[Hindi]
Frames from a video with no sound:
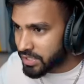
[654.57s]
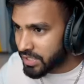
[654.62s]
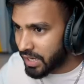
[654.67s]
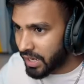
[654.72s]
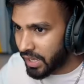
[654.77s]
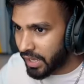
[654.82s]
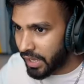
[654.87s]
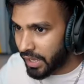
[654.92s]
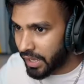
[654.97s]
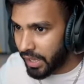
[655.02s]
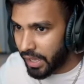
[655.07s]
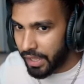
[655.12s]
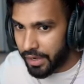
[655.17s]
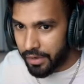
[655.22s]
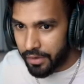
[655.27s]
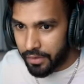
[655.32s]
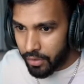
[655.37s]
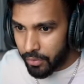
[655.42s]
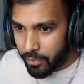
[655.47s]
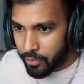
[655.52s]
चला गया यार
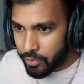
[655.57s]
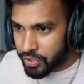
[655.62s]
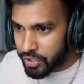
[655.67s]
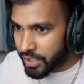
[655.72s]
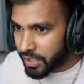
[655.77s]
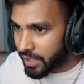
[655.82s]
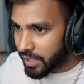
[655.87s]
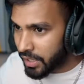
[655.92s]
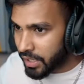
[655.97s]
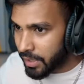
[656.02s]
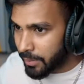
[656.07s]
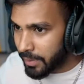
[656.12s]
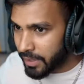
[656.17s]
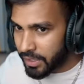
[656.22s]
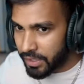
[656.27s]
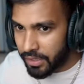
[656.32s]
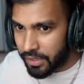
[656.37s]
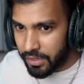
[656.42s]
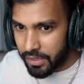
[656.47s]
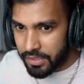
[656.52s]
मुझे खिड़की
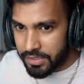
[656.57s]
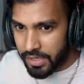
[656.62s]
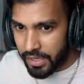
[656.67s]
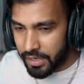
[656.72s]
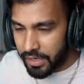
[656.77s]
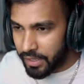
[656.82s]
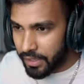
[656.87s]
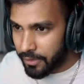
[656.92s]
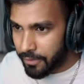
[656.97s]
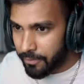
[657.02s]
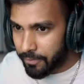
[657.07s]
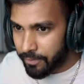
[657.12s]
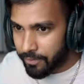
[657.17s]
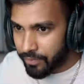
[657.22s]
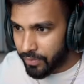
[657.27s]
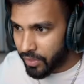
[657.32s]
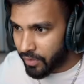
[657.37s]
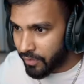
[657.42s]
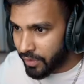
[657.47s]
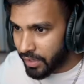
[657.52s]
बंद करने जाना है
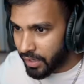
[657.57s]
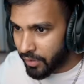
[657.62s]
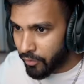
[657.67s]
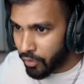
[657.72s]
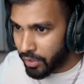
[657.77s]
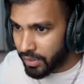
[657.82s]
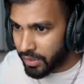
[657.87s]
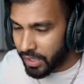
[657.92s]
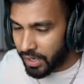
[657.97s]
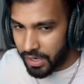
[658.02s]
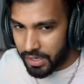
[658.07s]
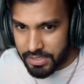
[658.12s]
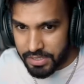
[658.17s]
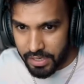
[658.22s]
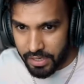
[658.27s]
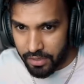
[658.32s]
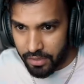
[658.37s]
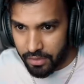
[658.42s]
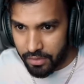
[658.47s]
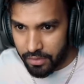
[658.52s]
वरना वो अंदर आ
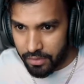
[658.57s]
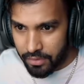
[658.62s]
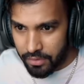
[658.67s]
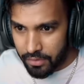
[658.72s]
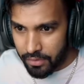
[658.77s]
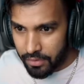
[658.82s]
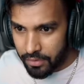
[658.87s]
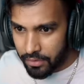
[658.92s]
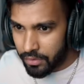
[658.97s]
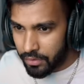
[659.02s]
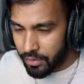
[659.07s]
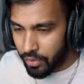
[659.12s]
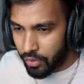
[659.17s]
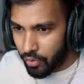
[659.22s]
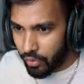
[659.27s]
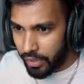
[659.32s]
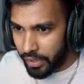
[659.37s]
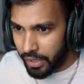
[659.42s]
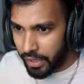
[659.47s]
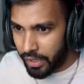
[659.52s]
जाएगा
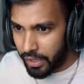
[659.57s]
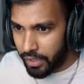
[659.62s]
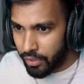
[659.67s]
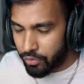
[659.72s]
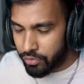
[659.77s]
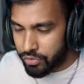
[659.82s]
ओए रुक